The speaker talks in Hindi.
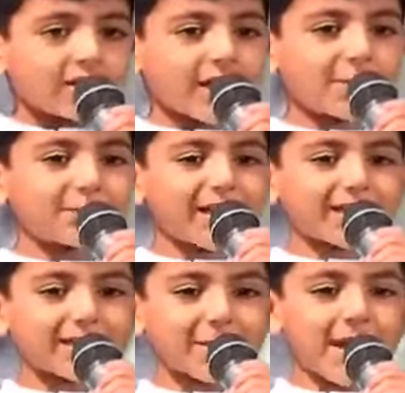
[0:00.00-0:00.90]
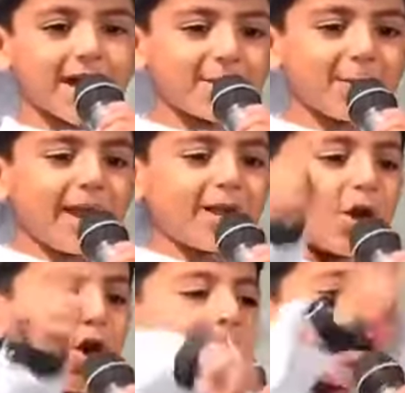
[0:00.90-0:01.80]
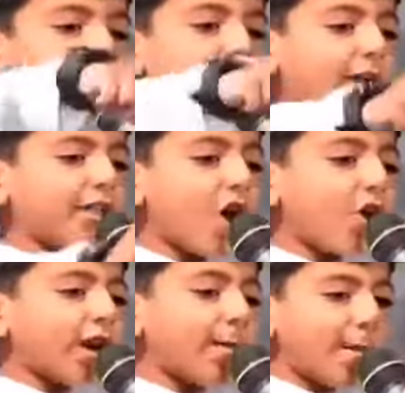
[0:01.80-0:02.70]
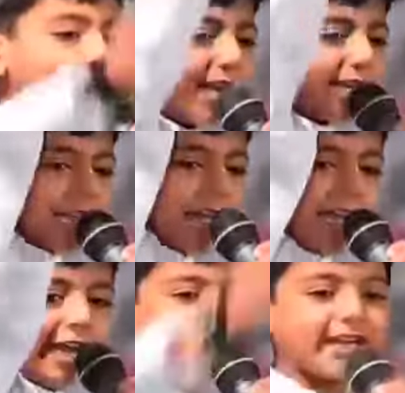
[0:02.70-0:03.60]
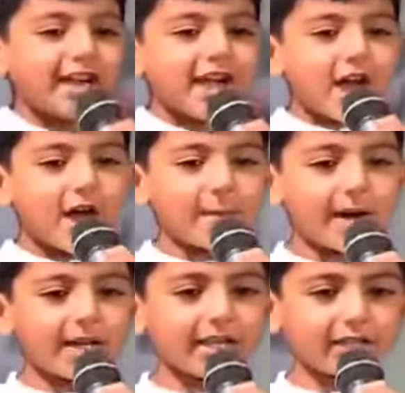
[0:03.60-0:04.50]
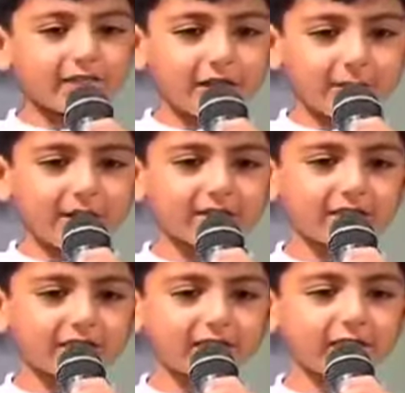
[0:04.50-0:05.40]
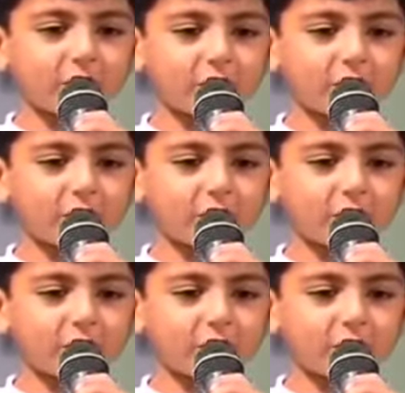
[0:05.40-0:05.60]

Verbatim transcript: तब तक समाज में नौकरी पैदा होंगे मालिक नहीं हमारे जीवन में शिक्षित